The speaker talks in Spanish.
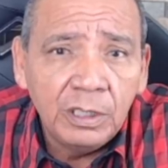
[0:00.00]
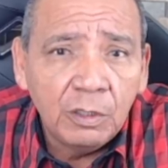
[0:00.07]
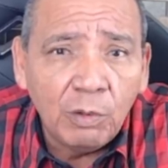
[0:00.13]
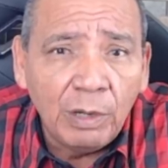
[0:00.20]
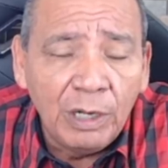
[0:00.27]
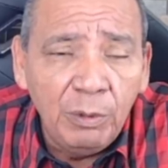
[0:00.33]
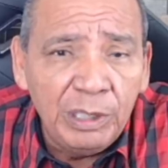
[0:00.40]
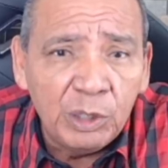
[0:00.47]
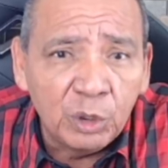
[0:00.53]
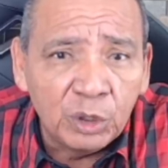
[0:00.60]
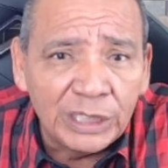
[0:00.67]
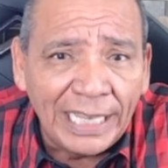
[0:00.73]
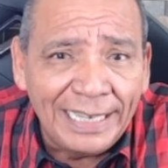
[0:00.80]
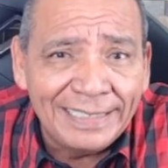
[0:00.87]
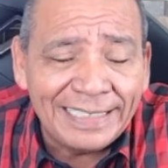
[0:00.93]
Juan Luis
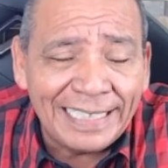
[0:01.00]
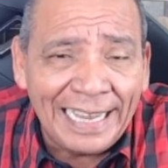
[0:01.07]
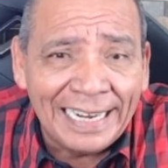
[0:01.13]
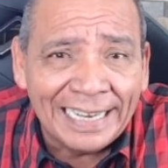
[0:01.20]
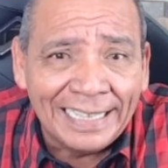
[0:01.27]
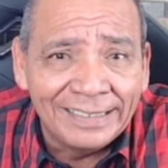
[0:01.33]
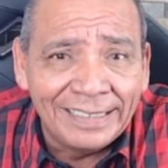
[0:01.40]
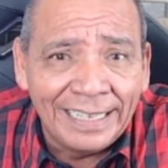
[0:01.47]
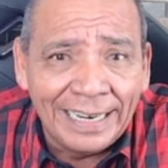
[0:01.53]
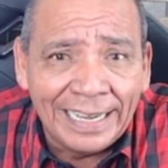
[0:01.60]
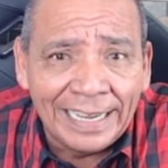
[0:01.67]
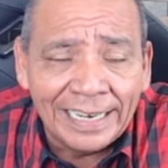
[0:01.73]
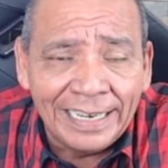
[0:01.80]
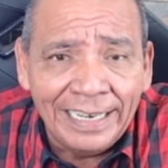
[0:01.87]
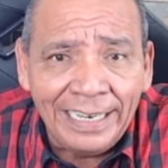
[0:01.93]
González Alcántara
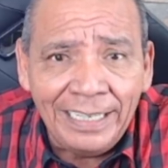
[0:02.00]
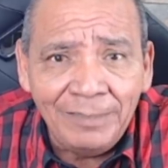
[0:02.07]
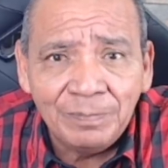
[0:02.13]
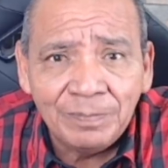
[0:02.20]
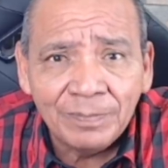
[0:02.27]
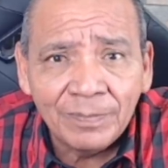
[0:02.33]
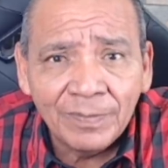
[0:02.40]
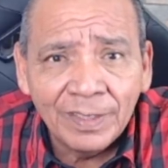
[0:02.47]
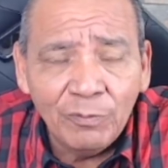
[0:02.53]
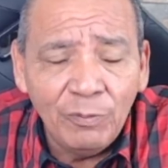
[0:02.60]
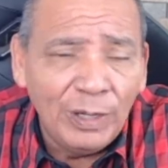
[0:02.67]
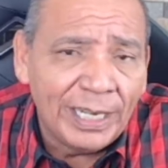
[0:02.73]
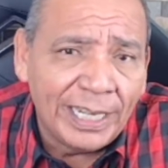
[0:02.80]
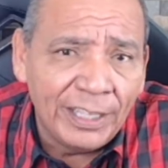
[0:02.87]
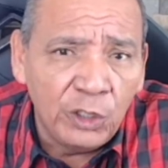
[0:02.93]
Carranca
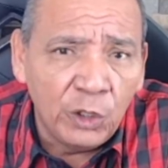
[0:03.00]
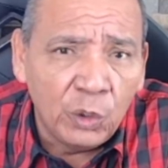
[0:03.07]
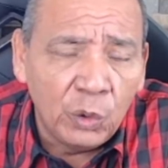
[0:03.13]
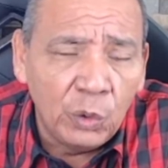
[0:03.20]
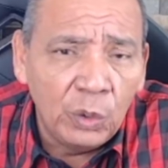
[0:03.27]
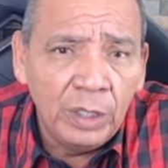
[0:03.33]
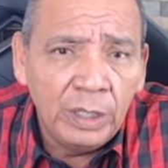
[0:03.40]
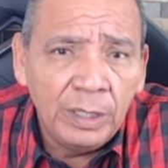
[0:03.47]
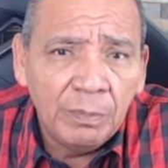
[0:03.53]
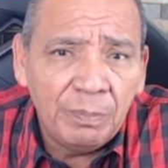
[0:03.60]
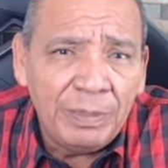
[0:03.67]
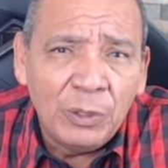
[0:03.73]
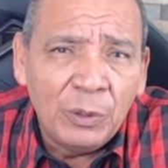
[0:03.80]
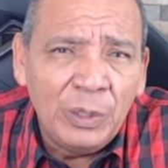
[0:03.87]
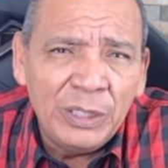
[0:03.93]
fue el que dio,
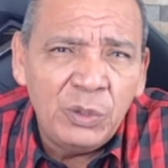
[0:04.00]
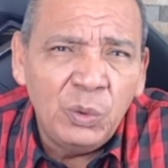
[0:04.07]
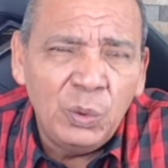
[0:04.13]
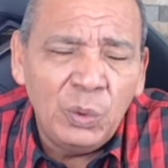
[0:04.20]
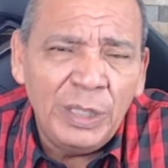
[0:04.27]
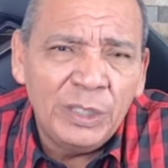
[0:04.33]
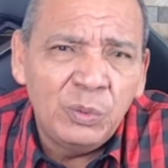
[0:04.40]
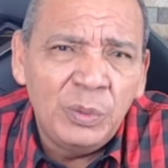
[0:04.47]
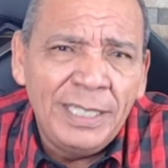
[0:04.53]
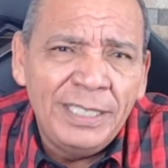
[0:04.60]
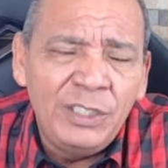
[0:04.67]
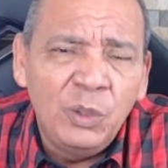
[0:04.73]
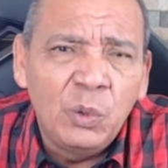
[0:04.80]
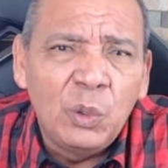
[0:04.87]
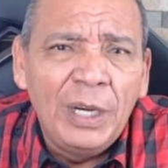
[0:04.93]
pero eso es una
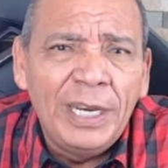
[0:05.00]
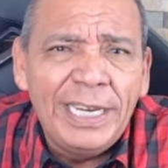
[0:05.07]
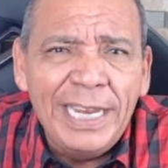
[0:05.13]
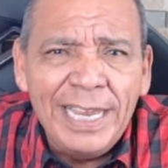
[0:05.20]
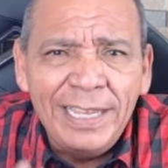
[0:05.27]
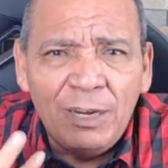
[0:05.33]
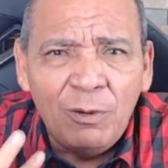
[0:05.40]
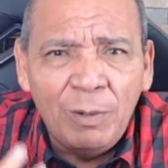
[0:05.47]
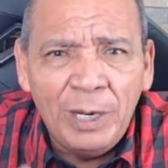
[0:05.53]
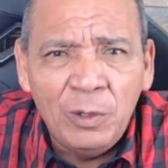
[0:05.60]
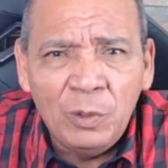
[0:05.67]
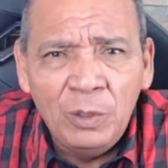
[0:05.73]
decisión colegiada luego.